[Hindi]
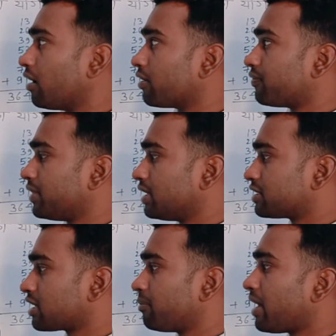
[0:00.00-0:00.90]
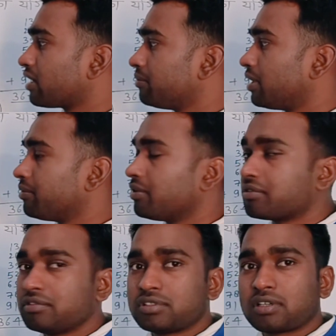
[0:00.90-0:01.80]
और फिर इसके बाद में हम
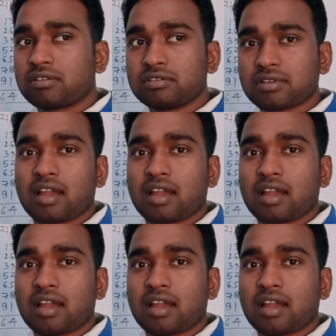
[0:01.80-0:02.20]
लोग क्वेश्चन को